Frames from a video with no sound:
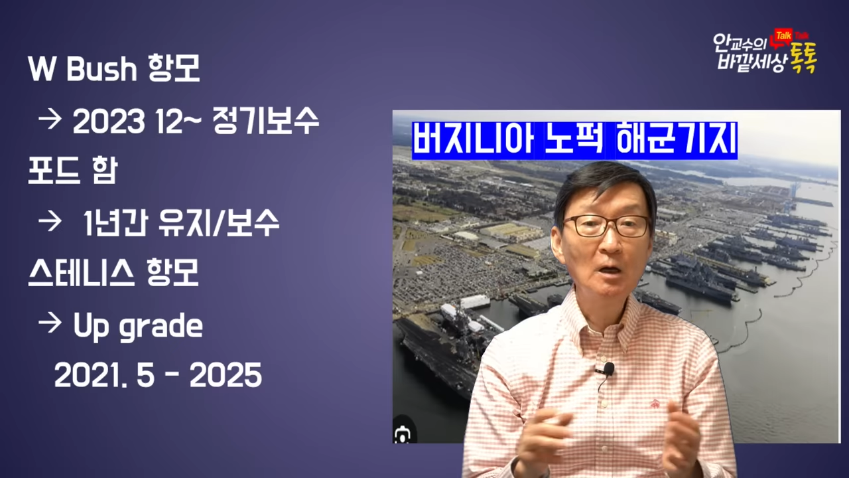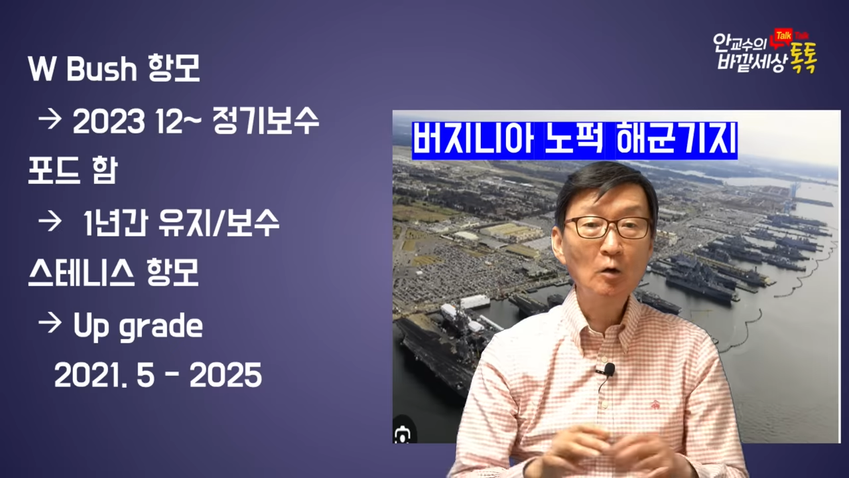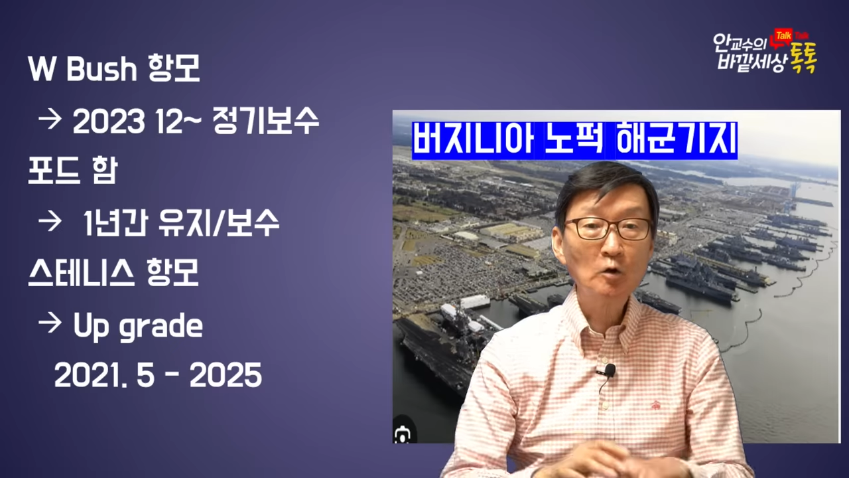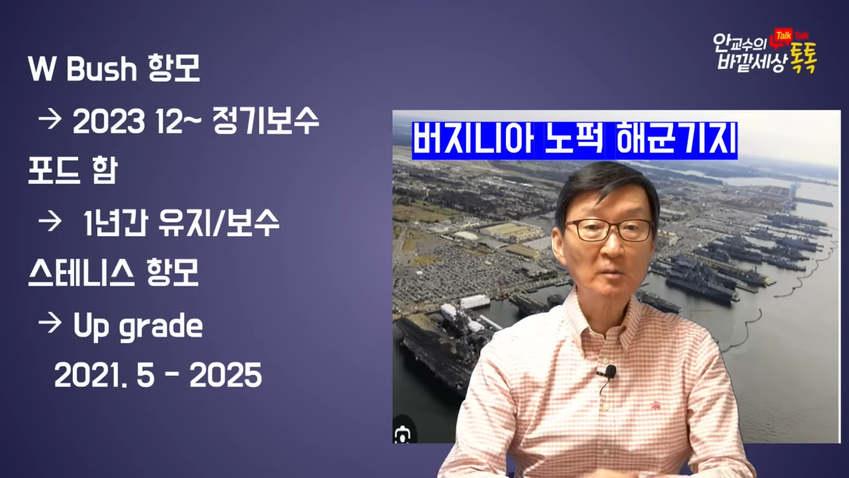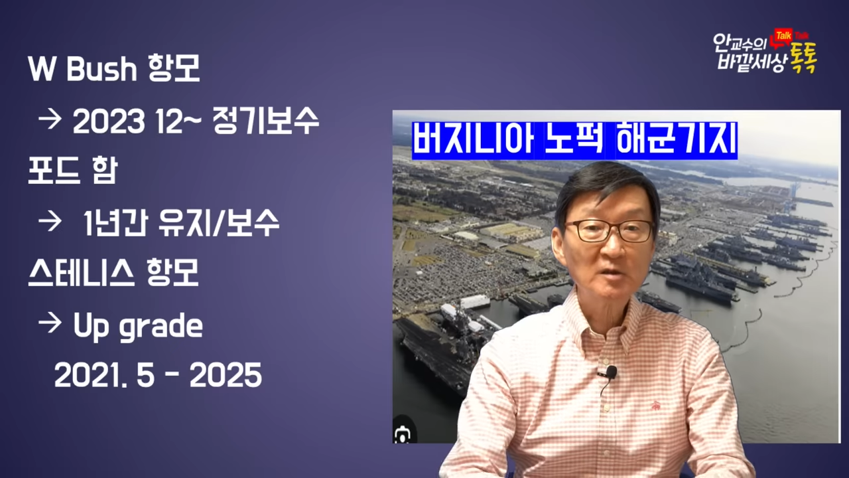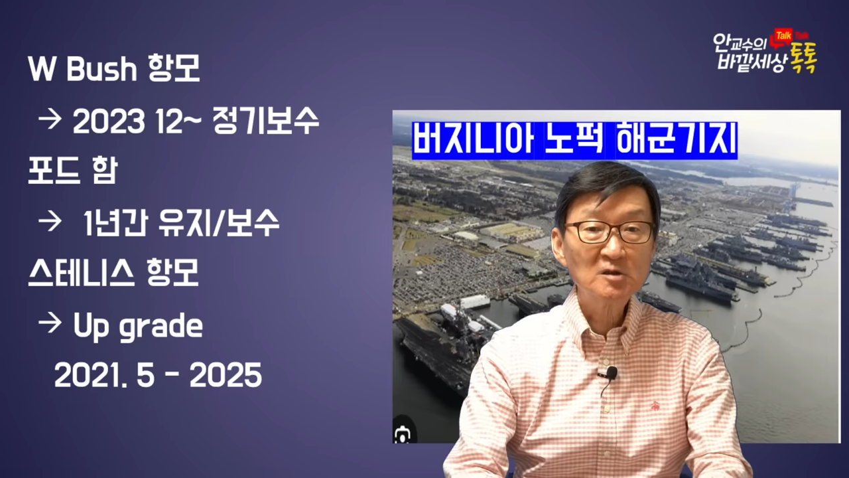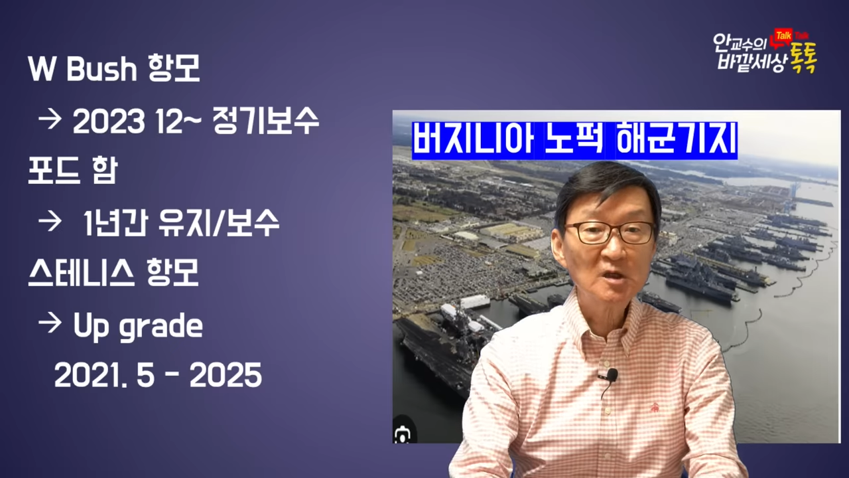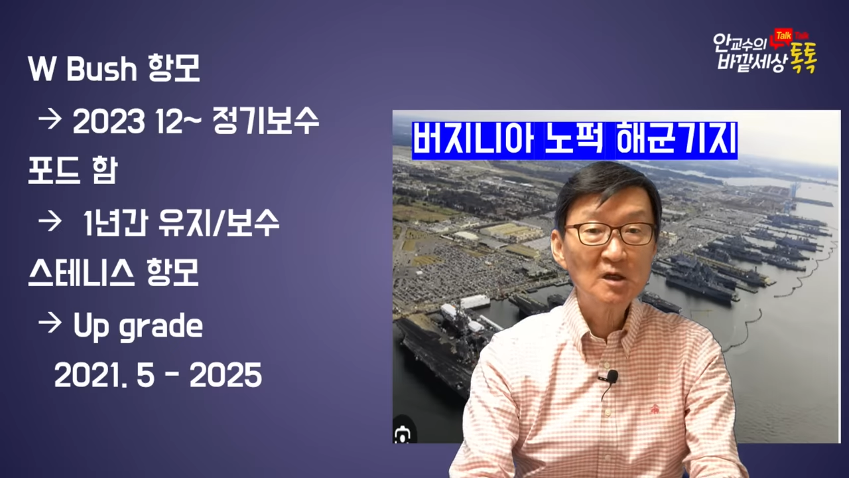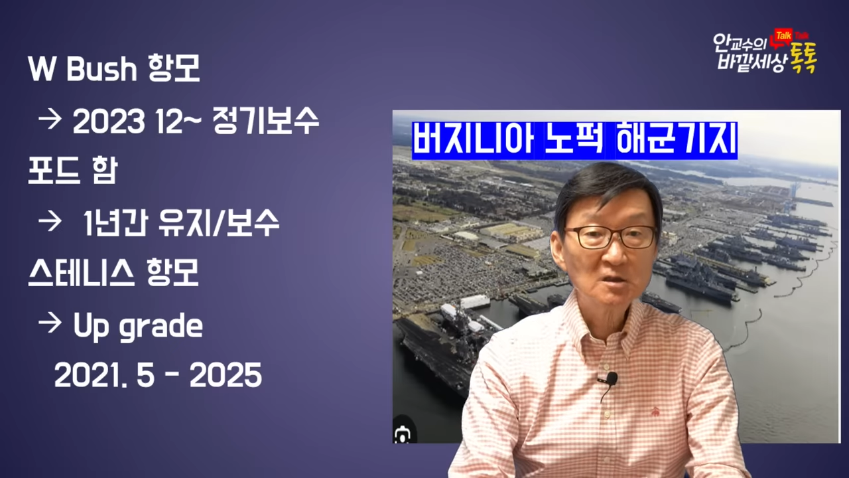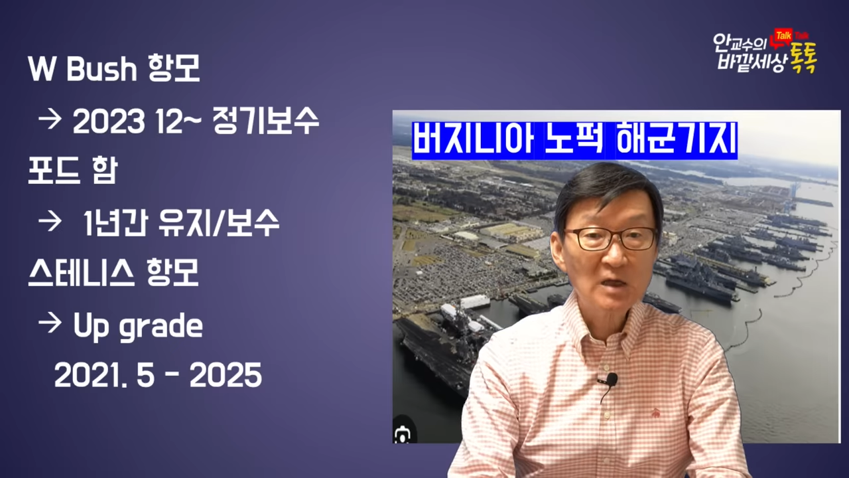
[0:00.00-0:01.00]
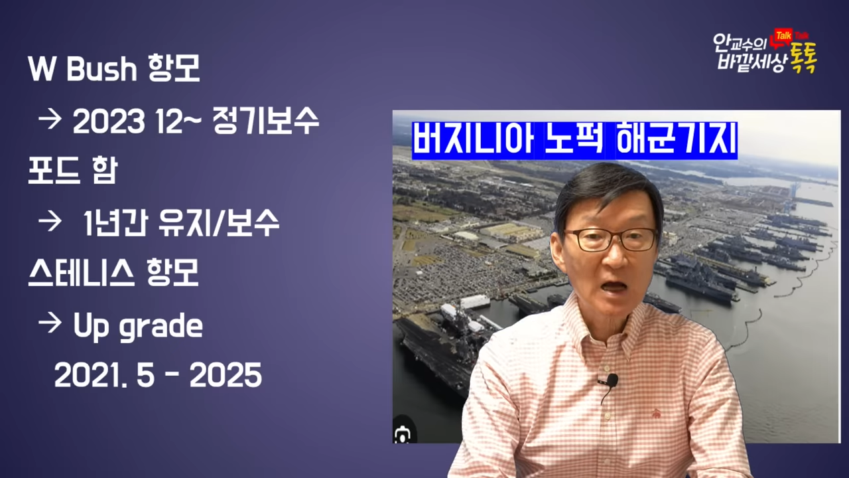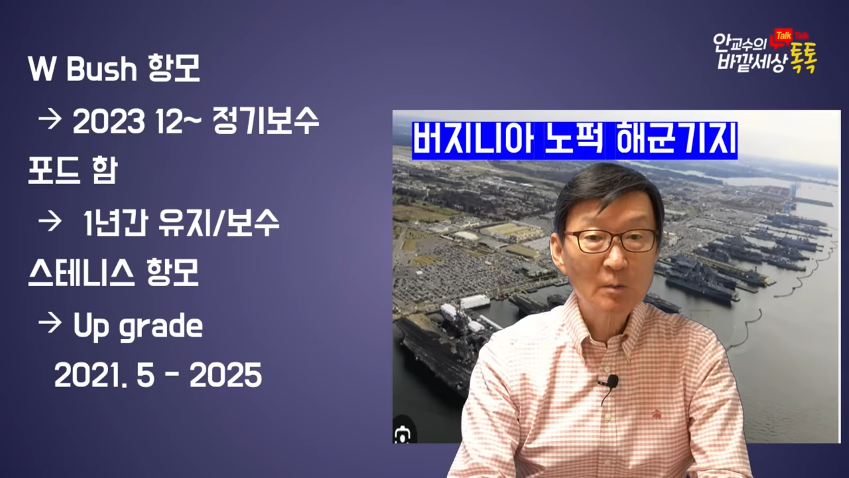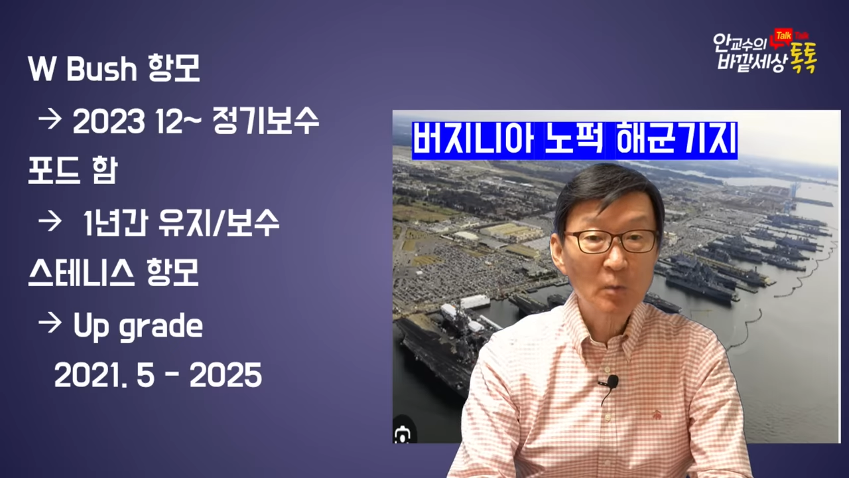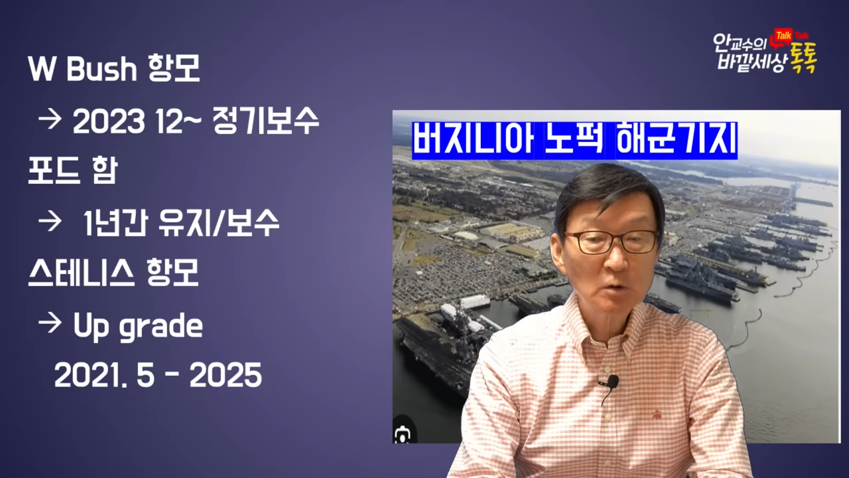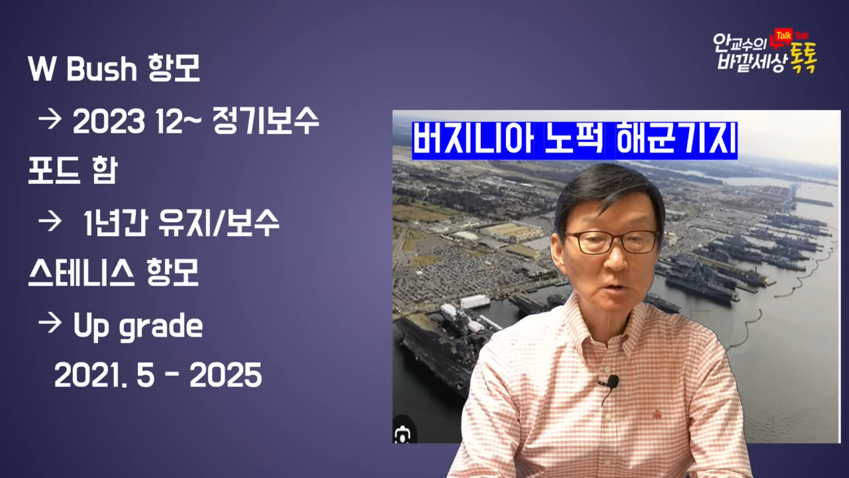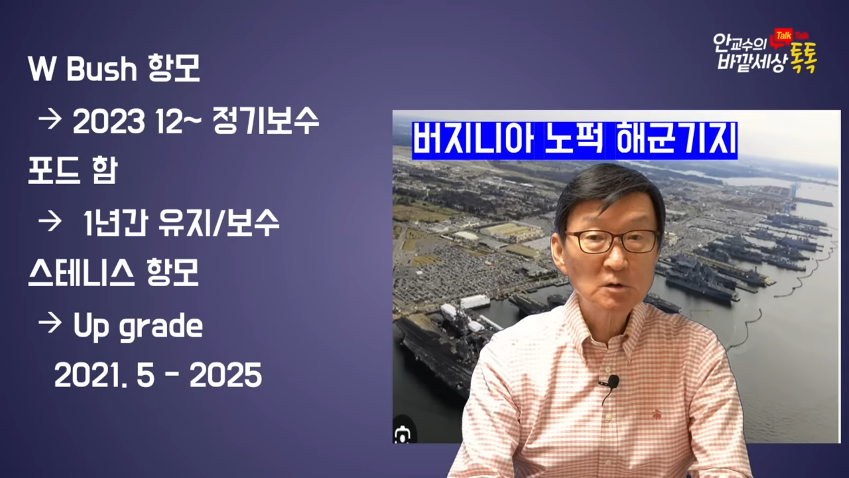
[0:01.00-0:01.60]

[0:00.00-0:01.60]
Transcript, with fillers: 그 다음에 스테니스 항모는